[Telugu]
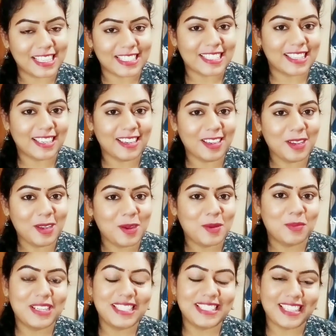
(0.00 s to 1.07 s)
నచ్చితే
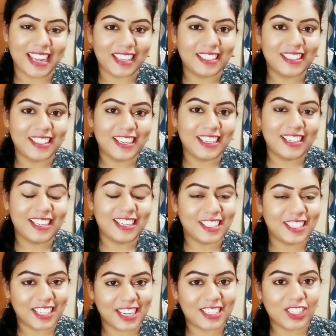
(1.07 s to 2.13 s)
ప్లీజ్ లైక్ చేయండి
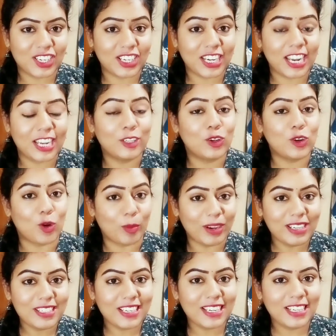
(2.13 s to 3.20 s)
షేర్ చేయండి అండ్
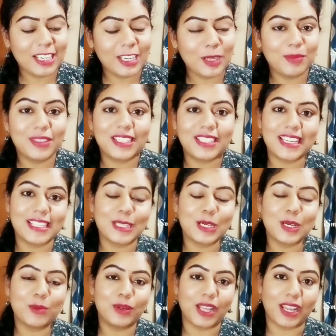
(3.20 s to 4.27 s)
కామెంట్ చేయండి మీరు
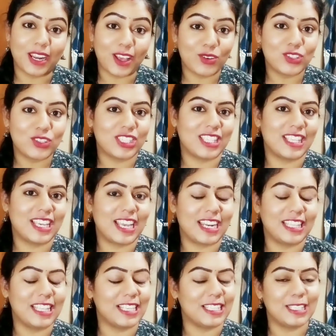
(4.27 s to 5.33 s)
చేసినప్పుడు ఎలా వచ్చింది
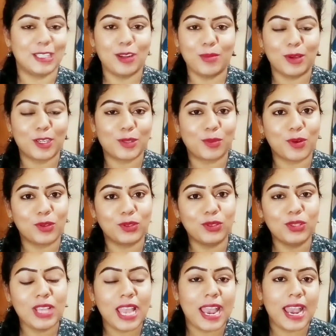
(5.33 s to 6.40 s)
అనేది అస్సలు
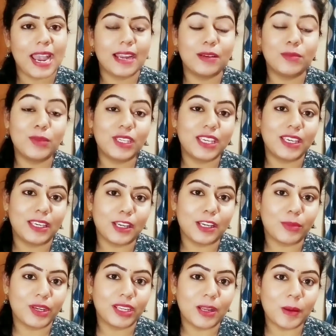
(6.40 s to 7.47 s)
మర్చిపోవద్దు అండ్ మీకు
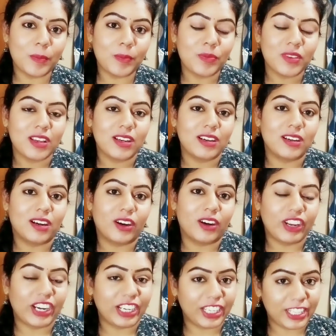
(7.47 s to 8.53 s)
ఇంకేమైనా
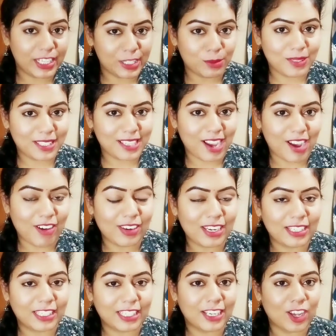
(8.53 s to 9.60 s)
వెరైటీ రెసిపీస్
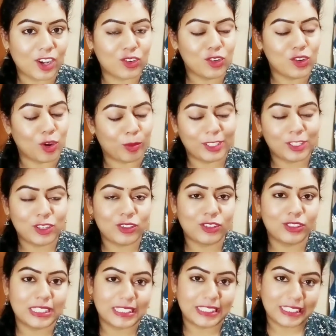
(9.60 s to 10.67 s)
కావాలంటే నాకు కామెంట్లో
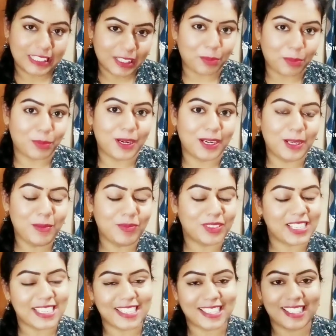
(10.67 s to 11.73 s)
చెప్పండి
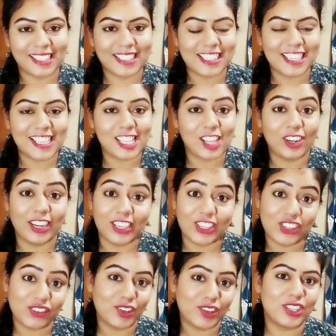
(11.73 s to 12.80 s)
ఖచ్చితంగా చేస్తాను
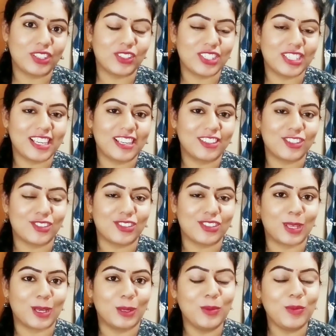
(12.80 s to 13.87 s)
నెక్స్ట్ వీడియో అది వచ్చేలాగా
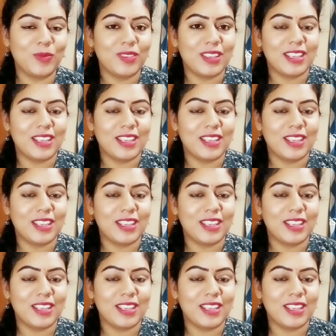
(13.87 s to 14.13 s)
చూస్తాను